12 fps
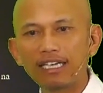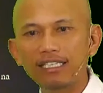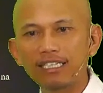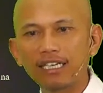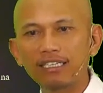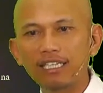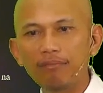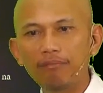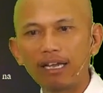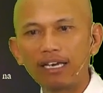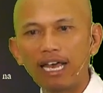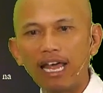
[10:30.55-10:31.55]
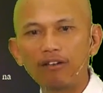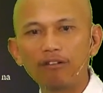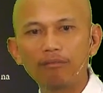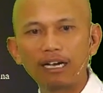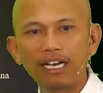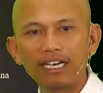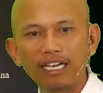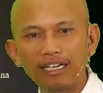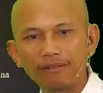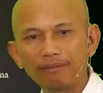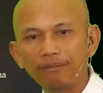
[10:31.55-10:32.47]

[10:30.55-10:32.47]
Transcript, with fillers: isang tipan lalong magaling